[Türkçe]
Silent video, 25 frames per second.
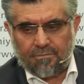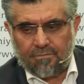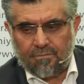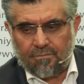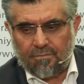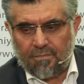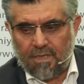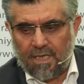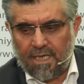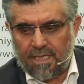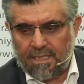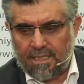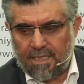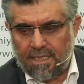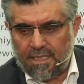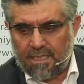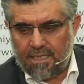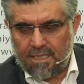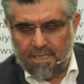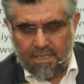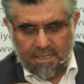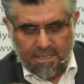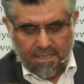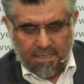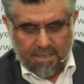Maide
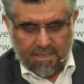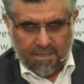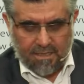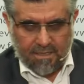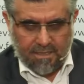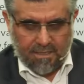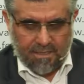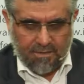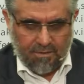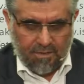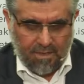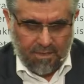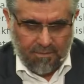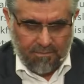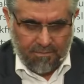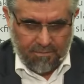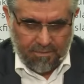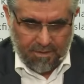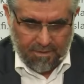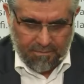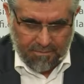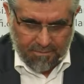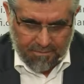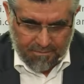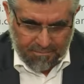48, öyle mi?
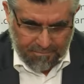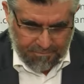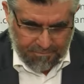Tamam.